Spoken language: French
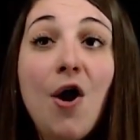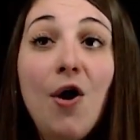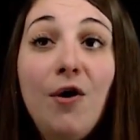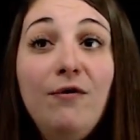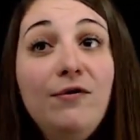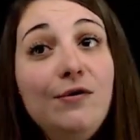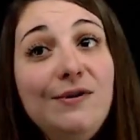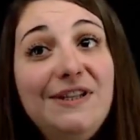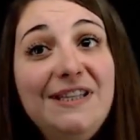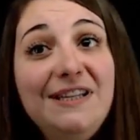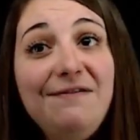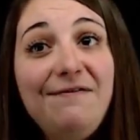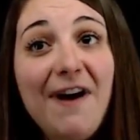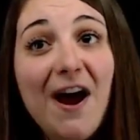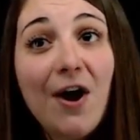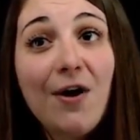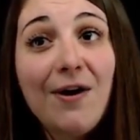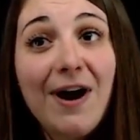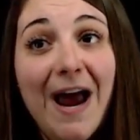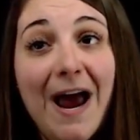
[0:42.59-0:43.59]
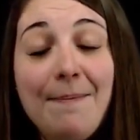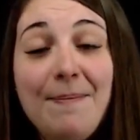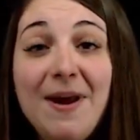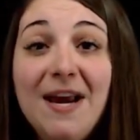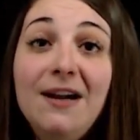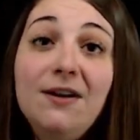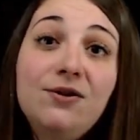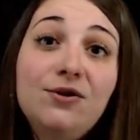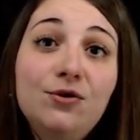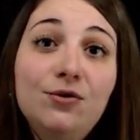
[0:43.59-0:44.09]
On va aussi faire un
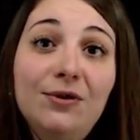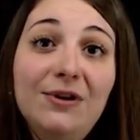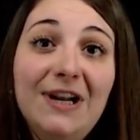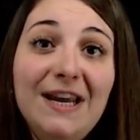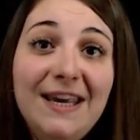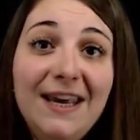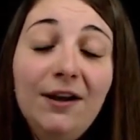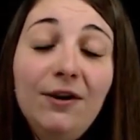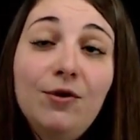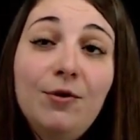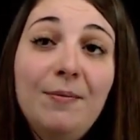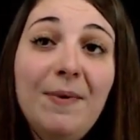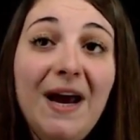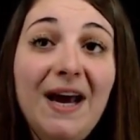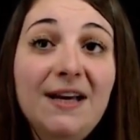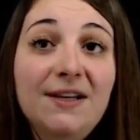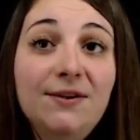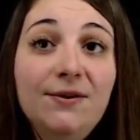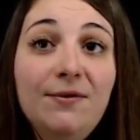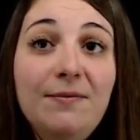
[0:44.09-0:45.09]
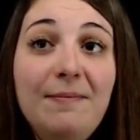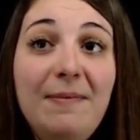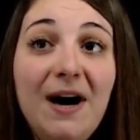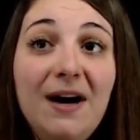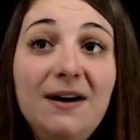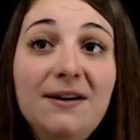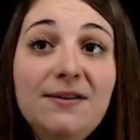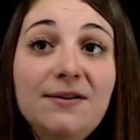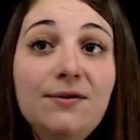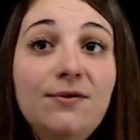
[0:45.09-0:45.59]
rappel sur les quatre opérations de
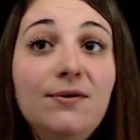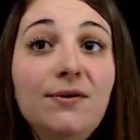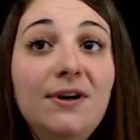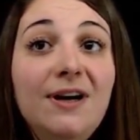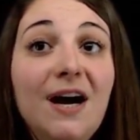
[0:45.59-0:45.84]
base